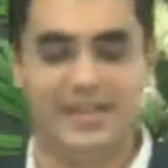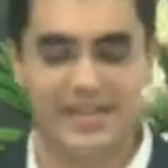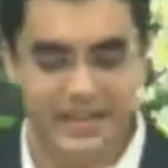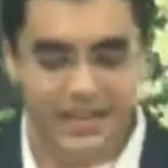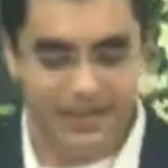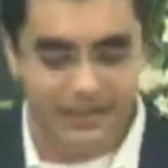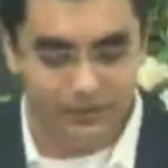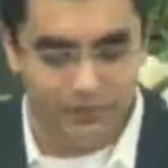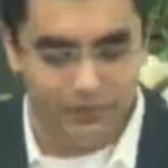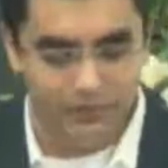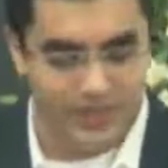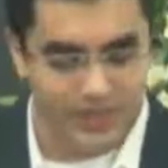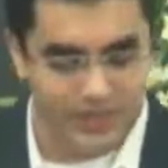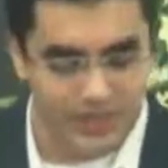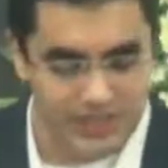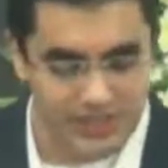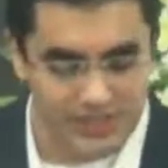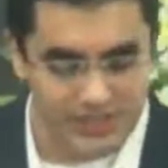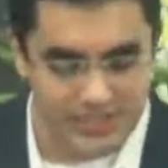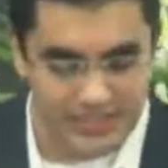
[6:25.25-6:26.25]
Ele
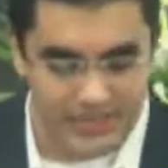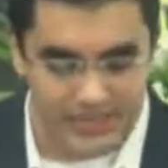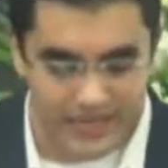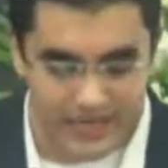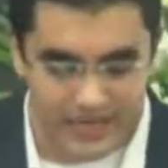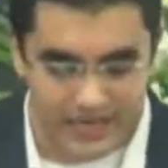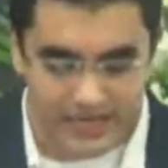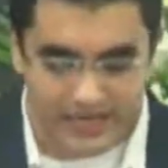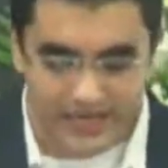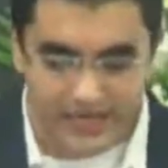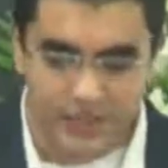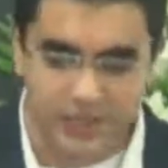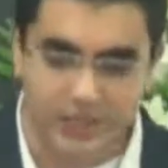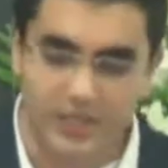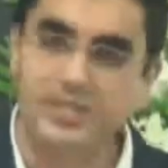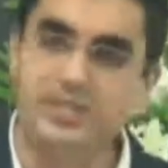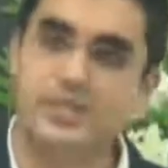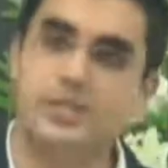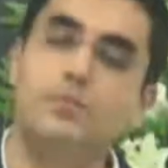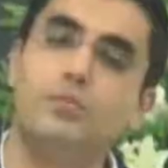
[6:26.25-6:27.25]
enfatiza que a igreja
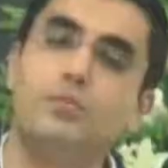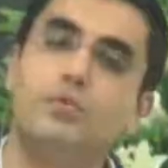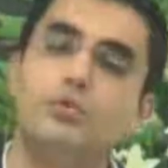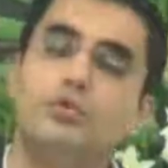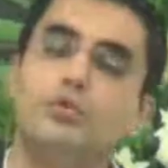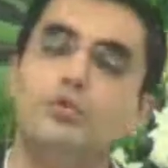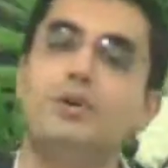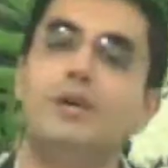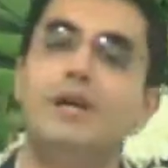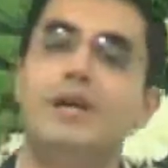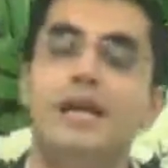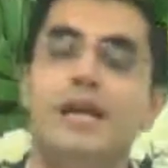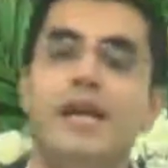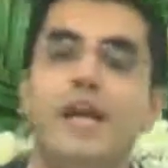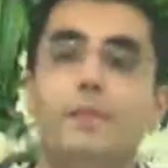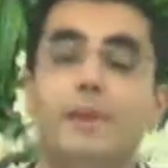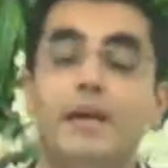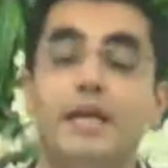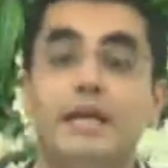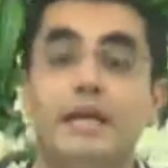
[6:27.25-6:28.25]
nesse mundo é
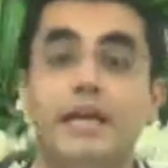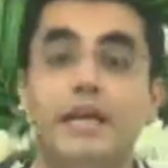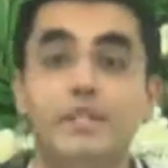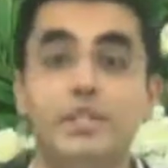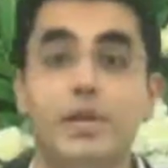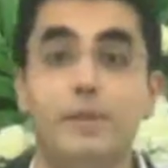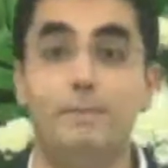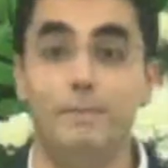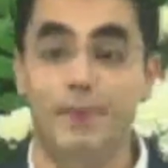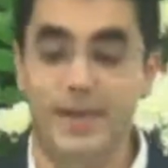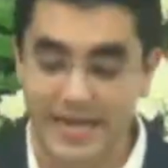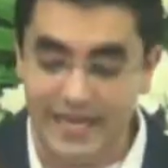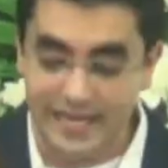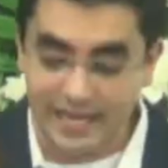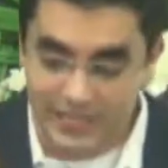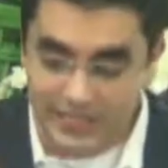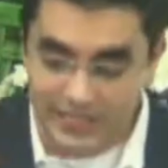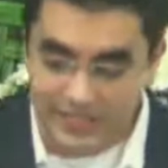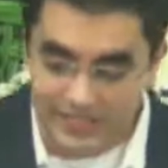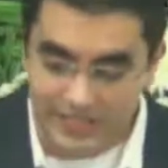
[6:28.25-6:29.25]
uma igreja
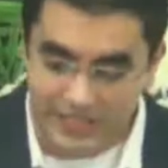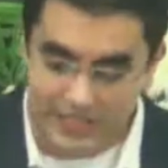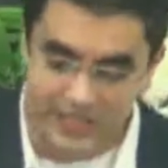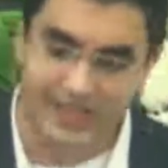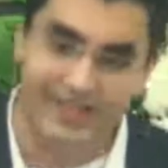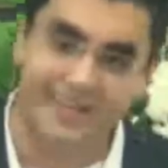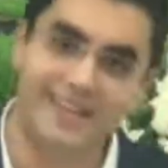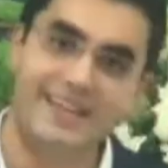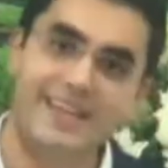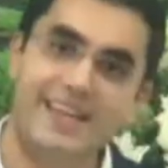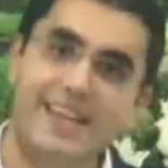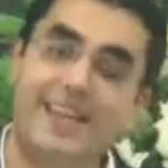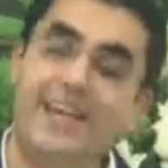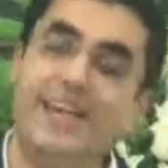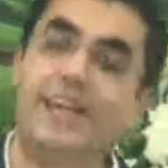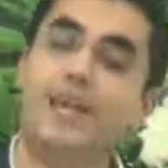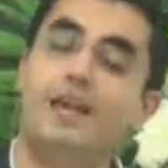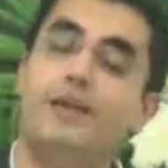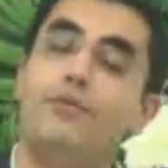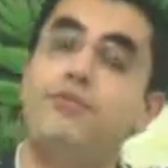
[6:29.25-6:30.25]
peregrina, ela
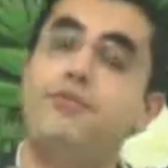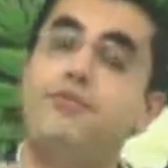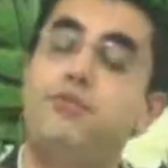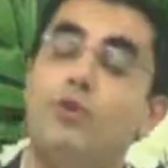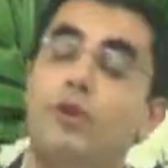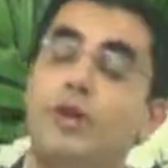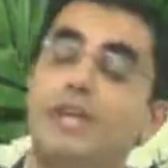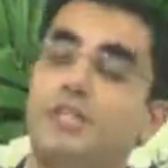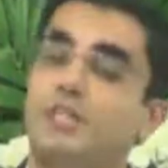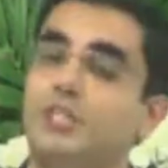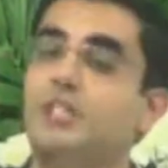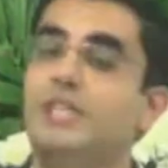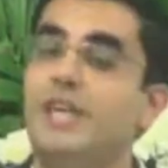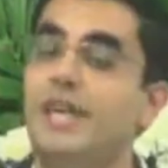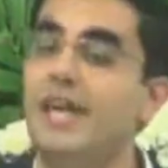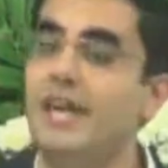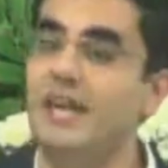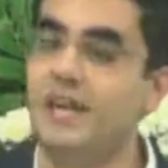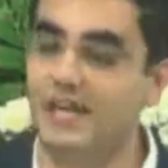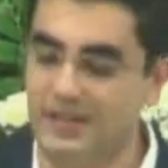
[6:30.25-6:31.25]
é
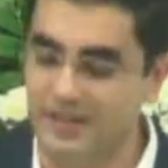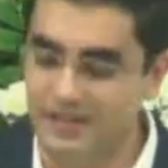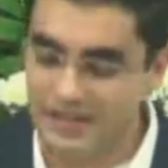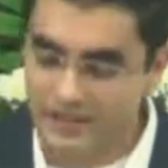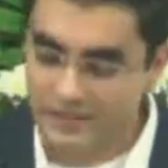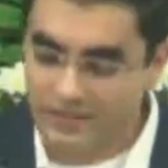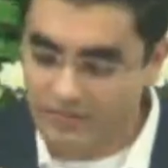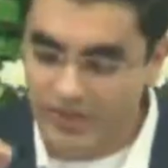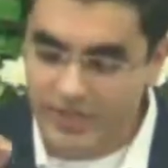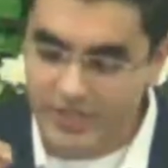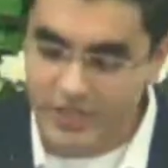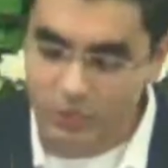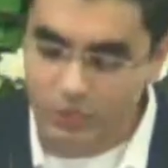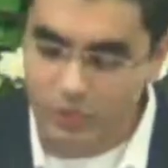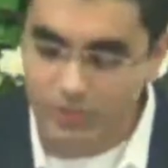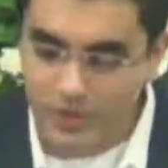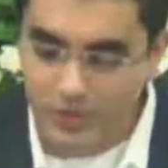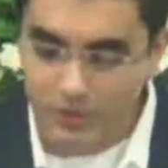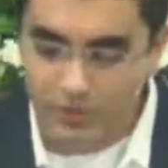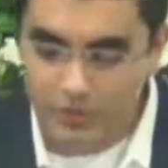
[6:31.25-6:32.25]
forasteira. Veja
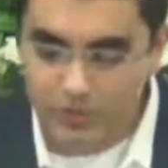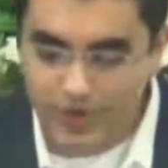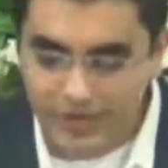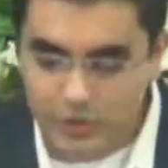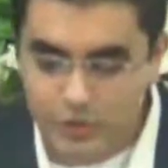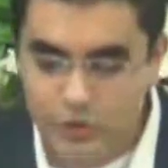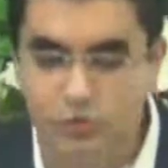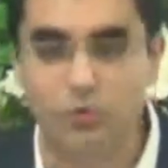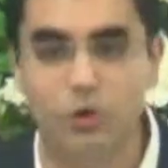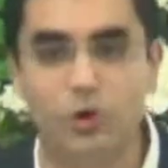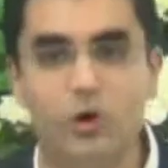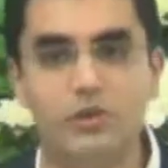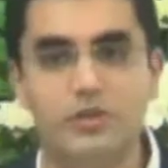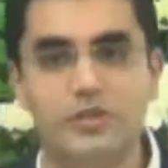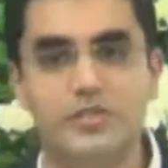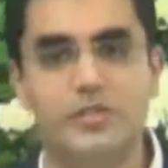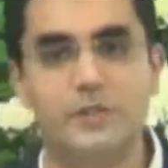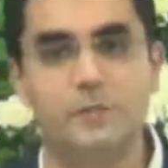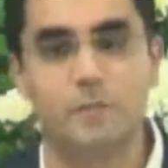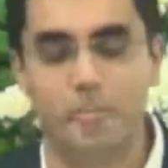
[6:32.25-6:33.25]
comigo o verso
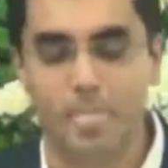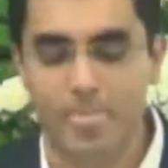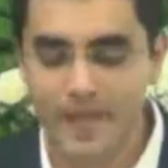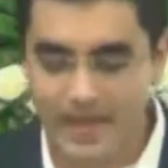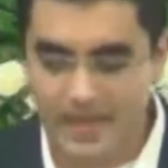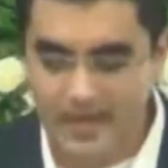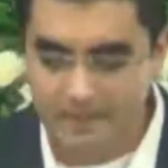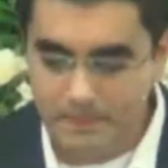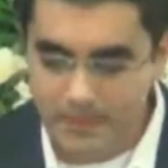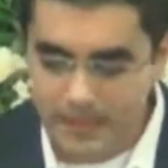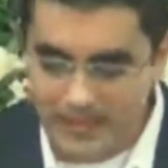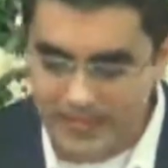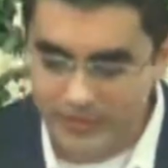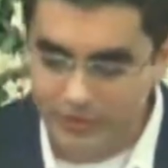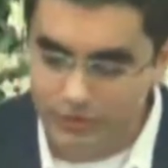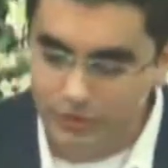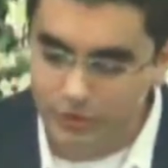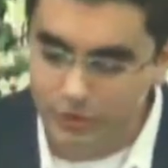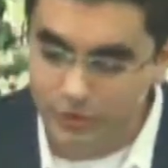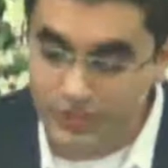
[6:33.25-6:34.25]
11:
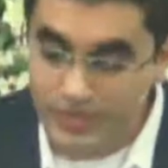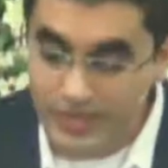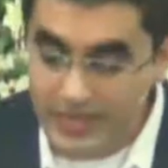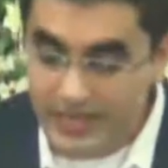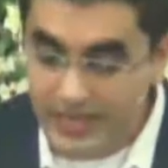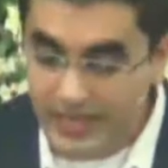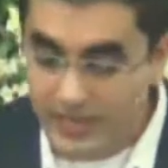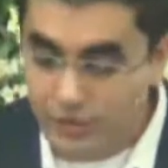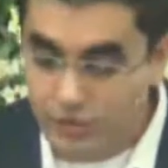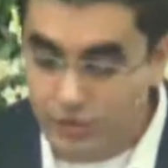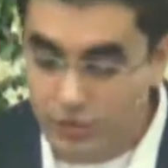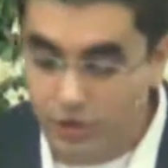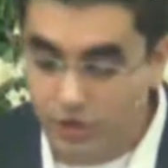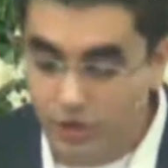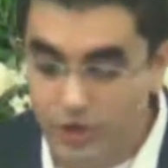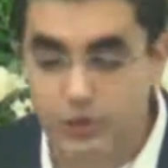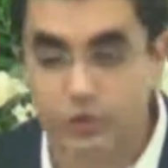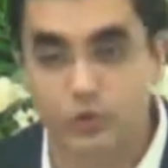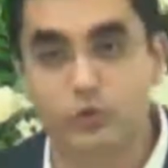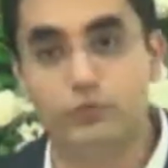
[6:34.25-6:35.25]
Amados,
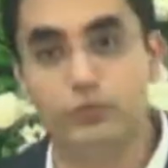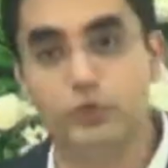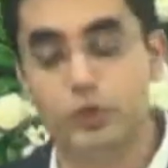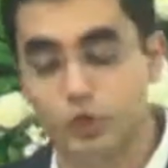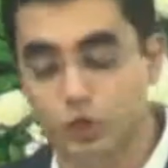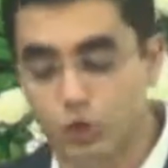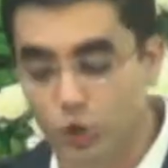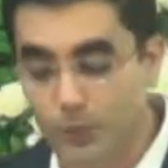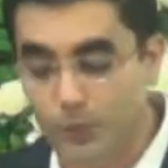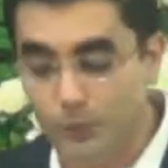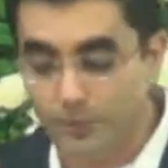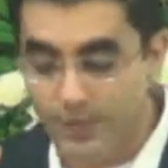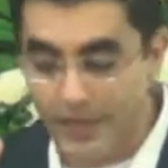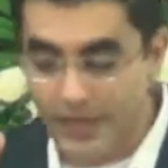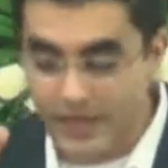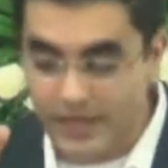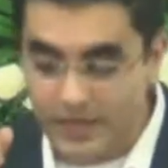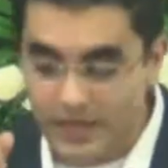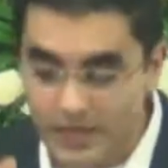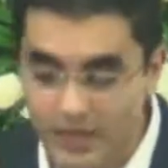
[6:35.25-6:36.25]
exorto-vos como
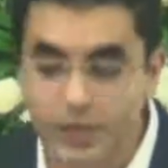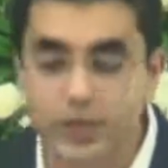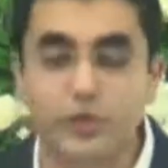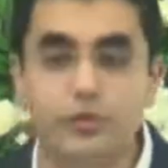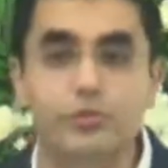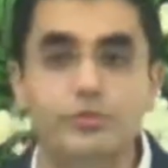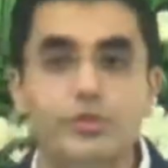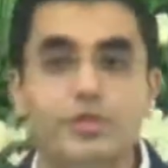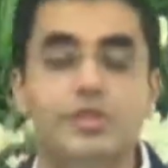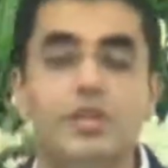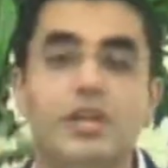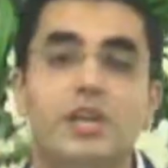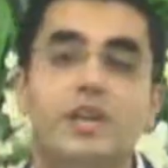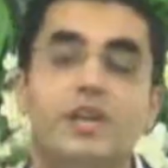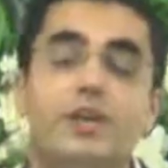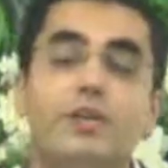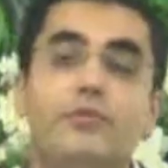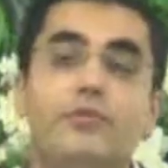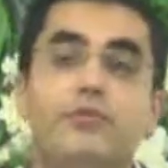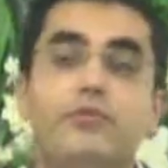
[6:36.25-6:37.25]
peregrinos
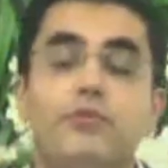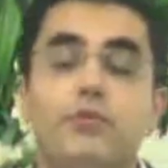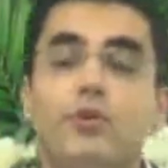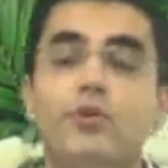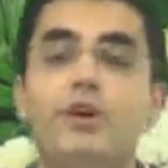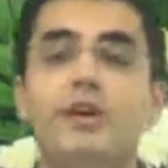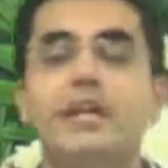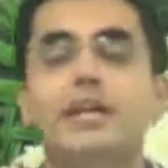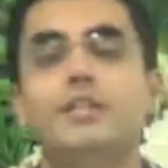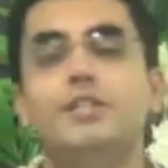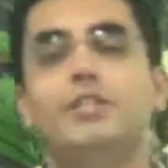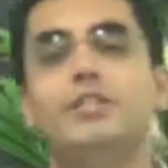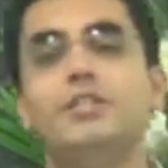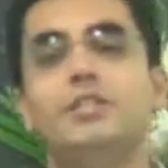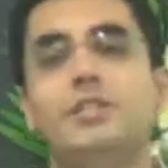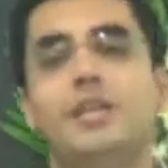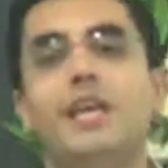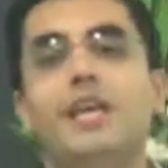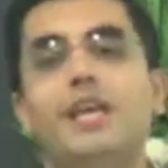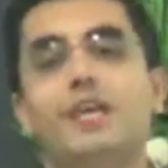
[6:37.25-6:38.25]
e
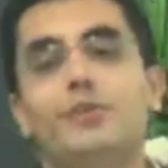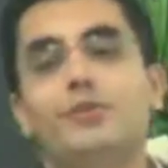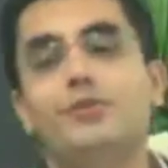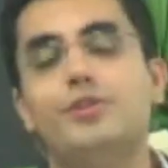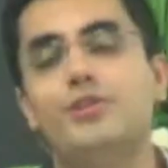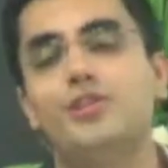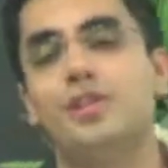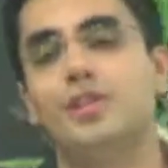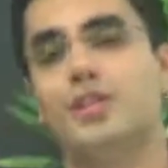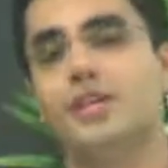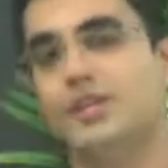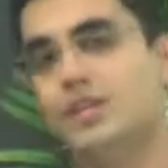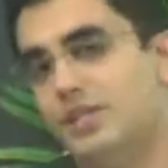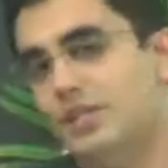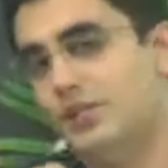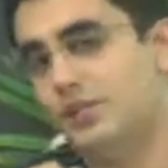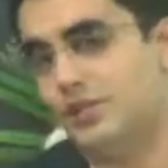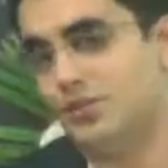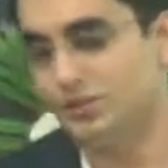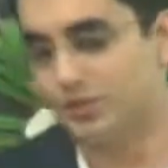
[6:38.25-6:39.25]
forasteiros que
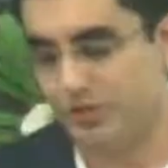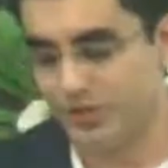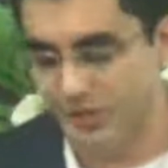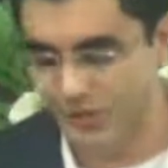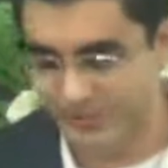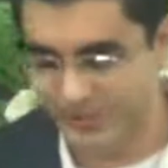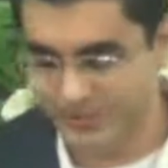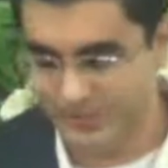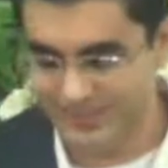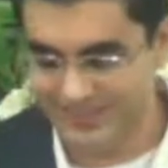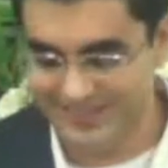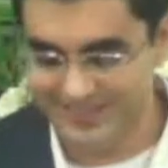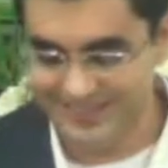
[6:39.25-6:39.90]
sois.